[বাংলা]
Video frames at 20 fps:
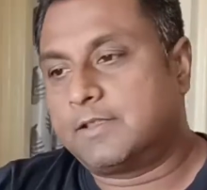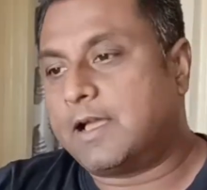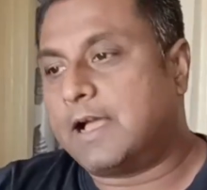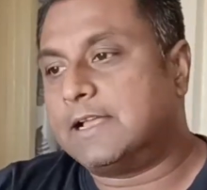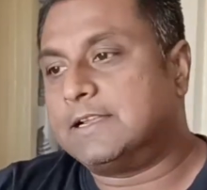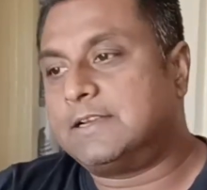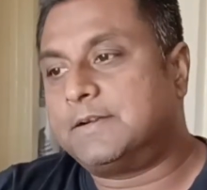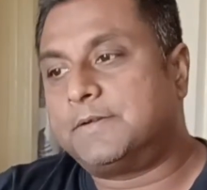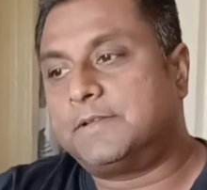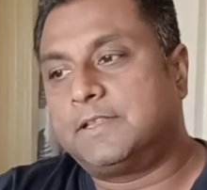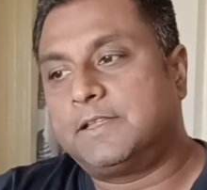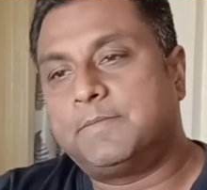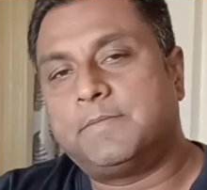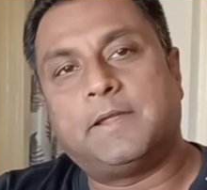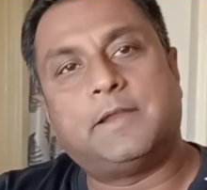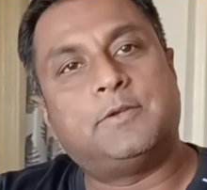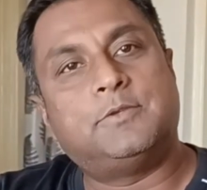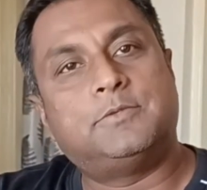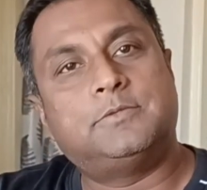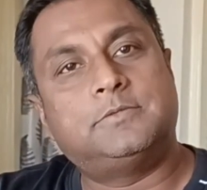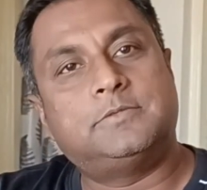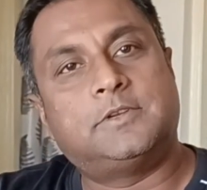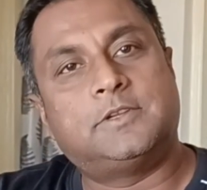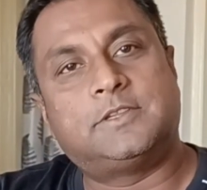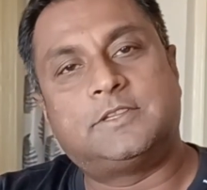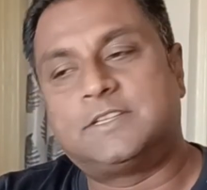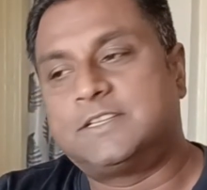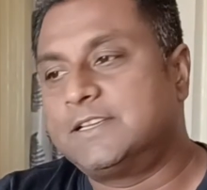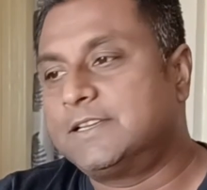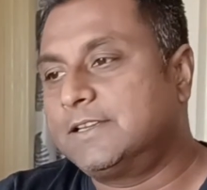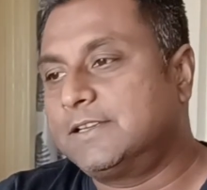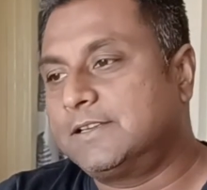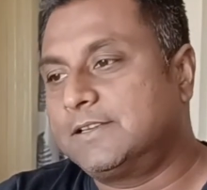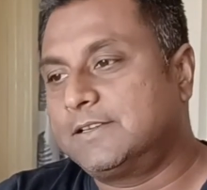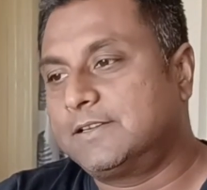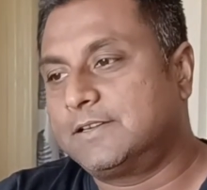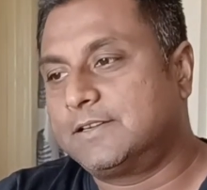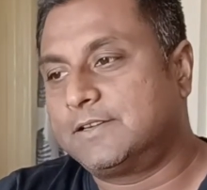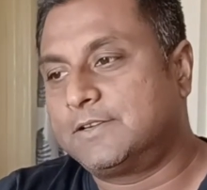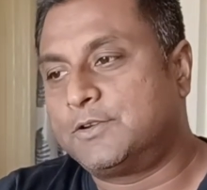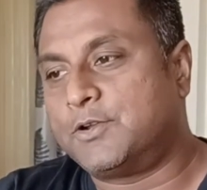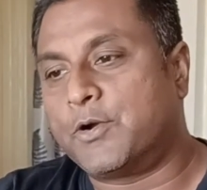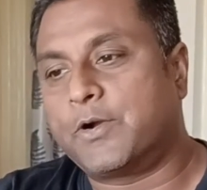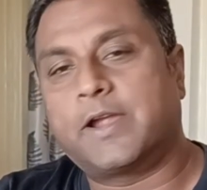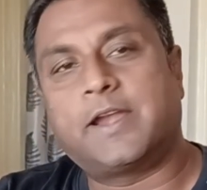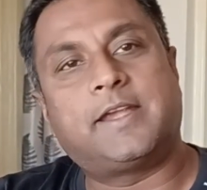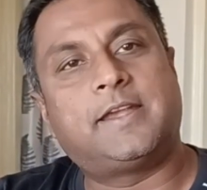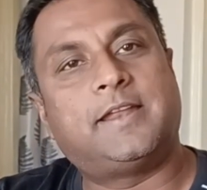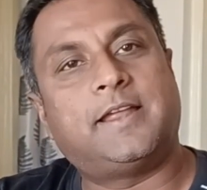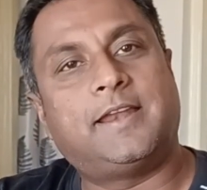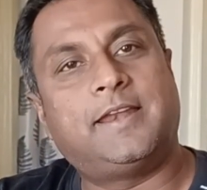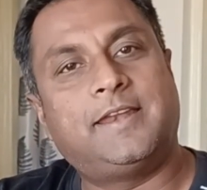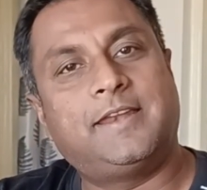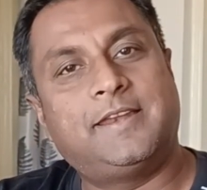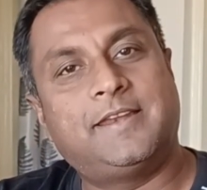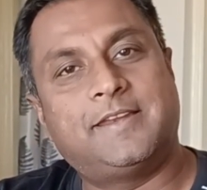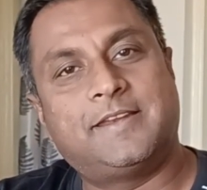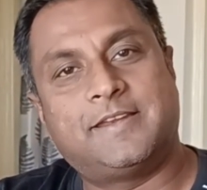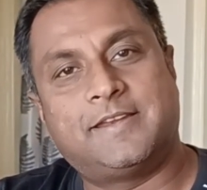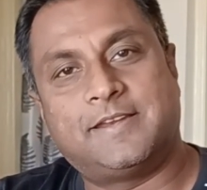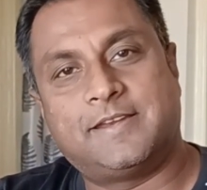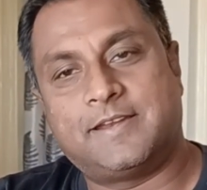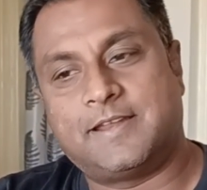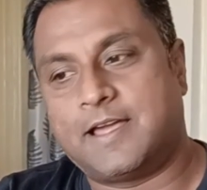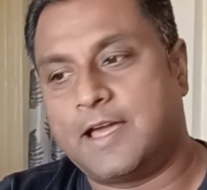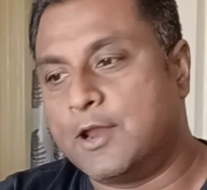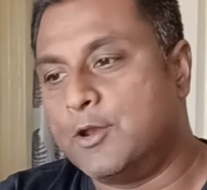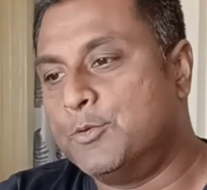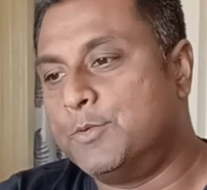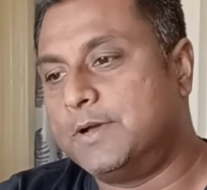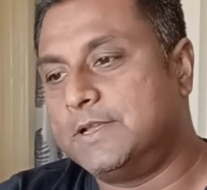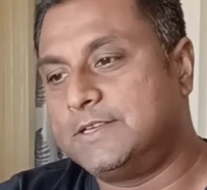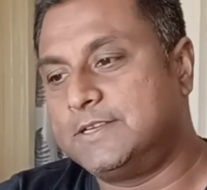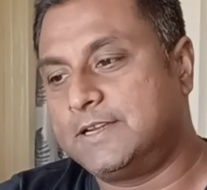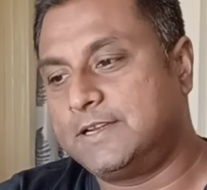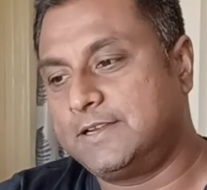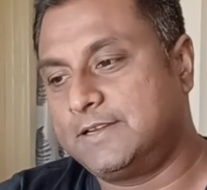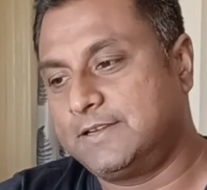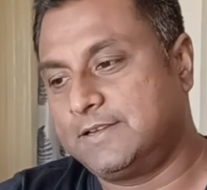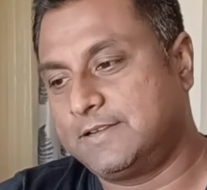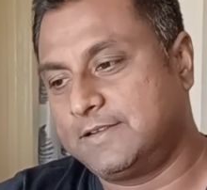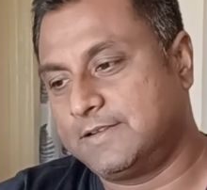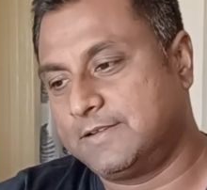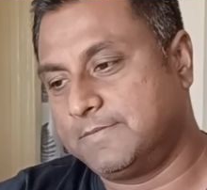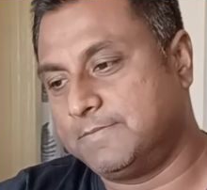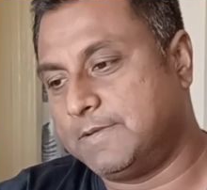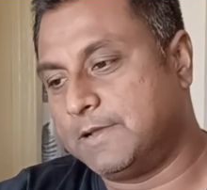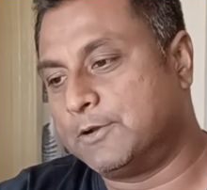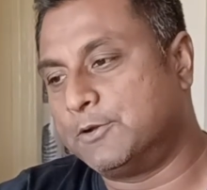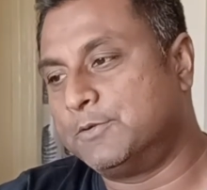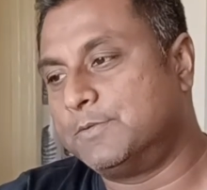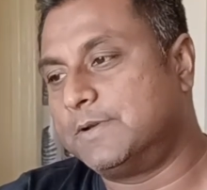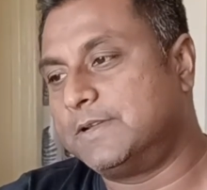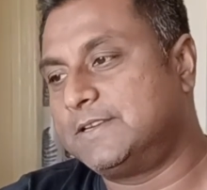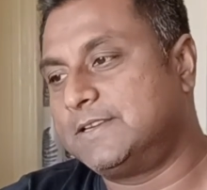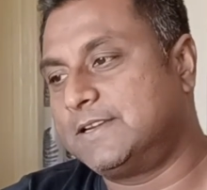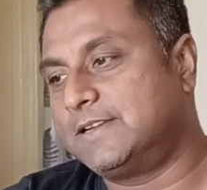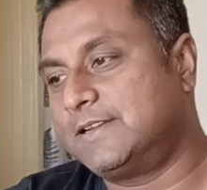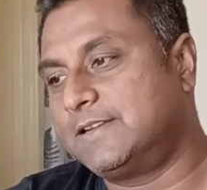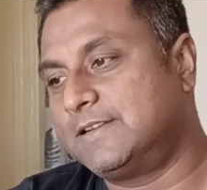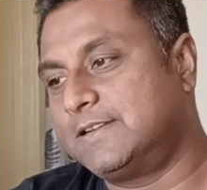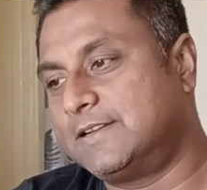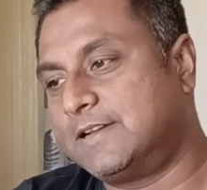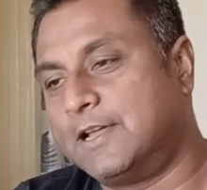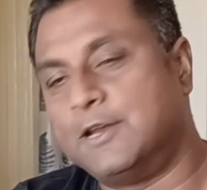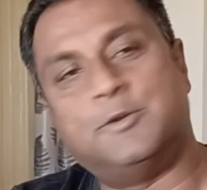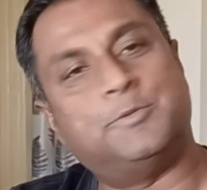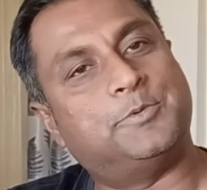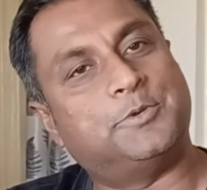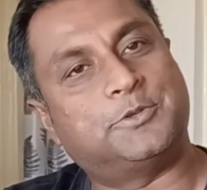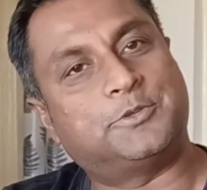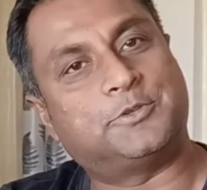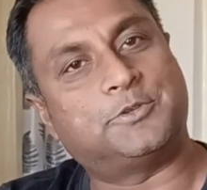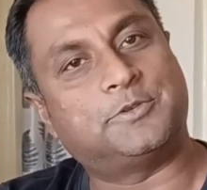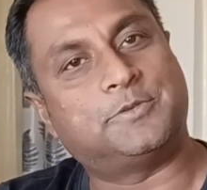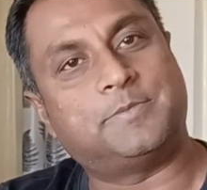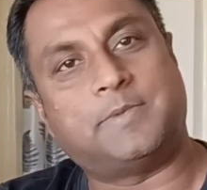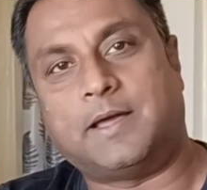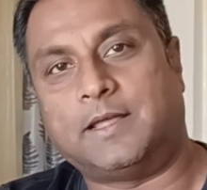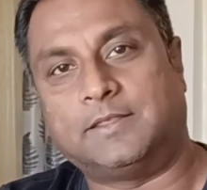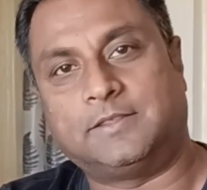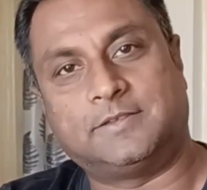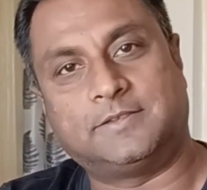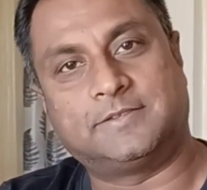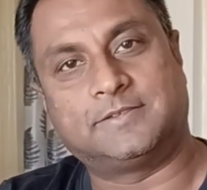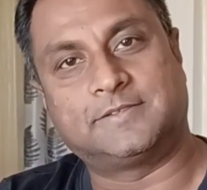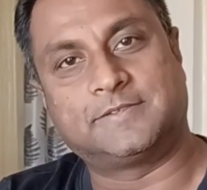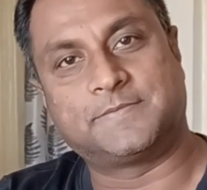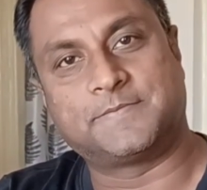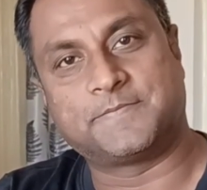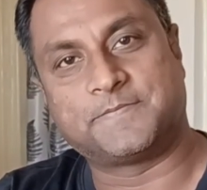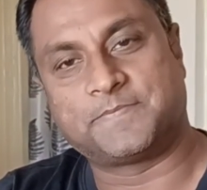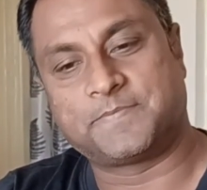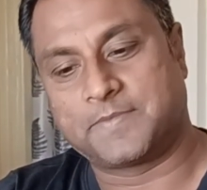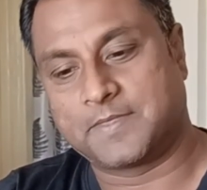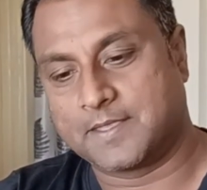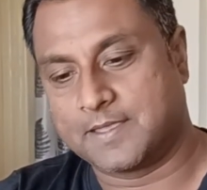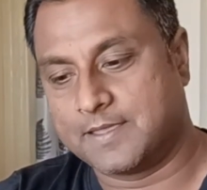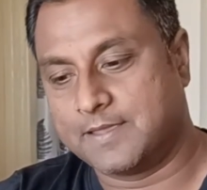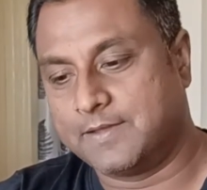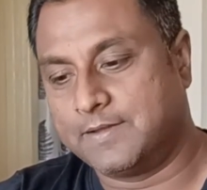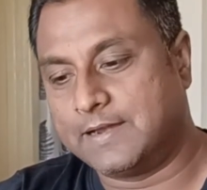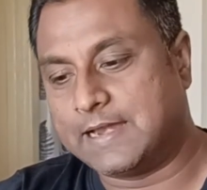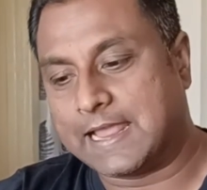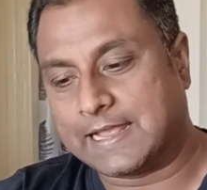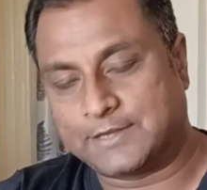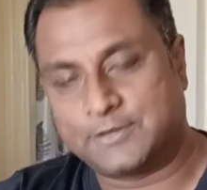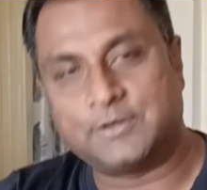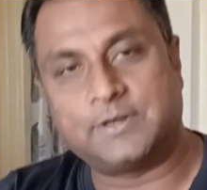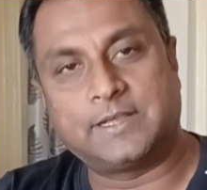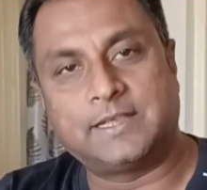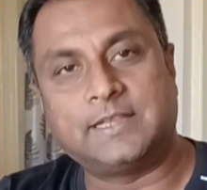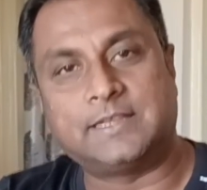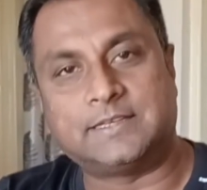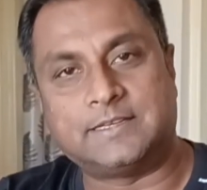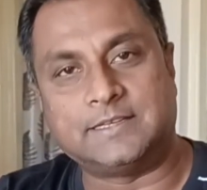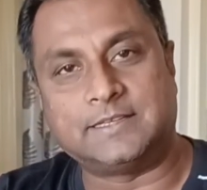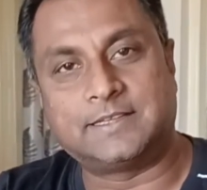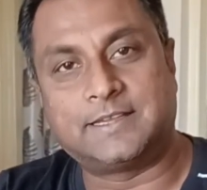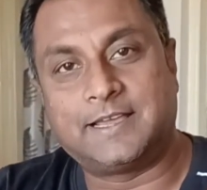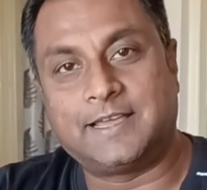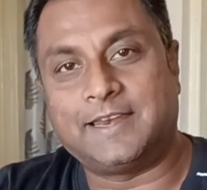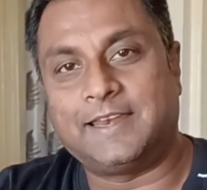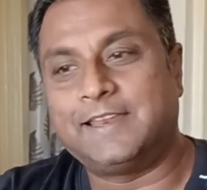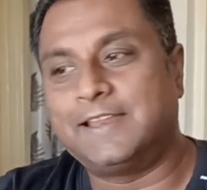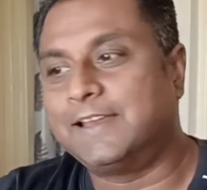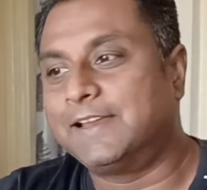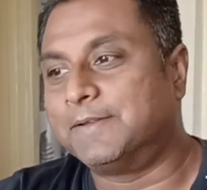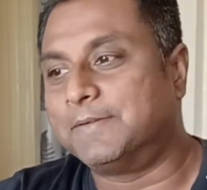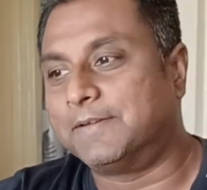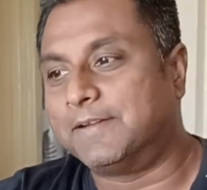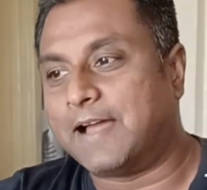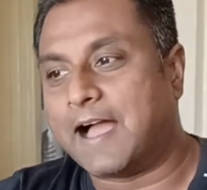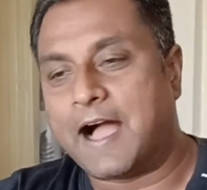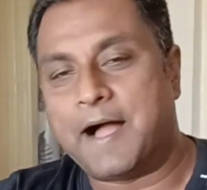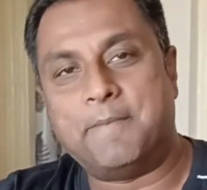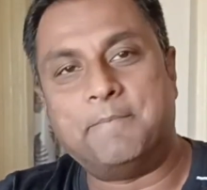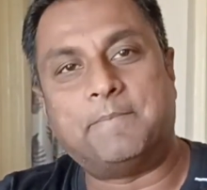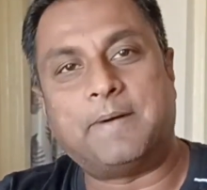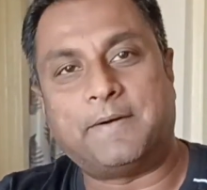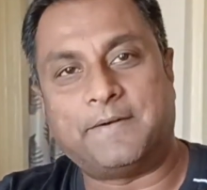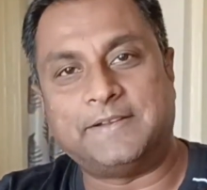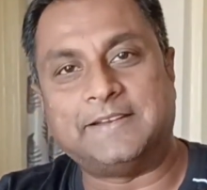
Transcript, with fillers: আজ আমাদের মেনু হচ্ছে টকের ডাল আলু ভাজা বেগুন ভাজা আলু পোস্ত ভাত অ্যাকচুয়ালি মানে কি শীতকালে আম পাওয়া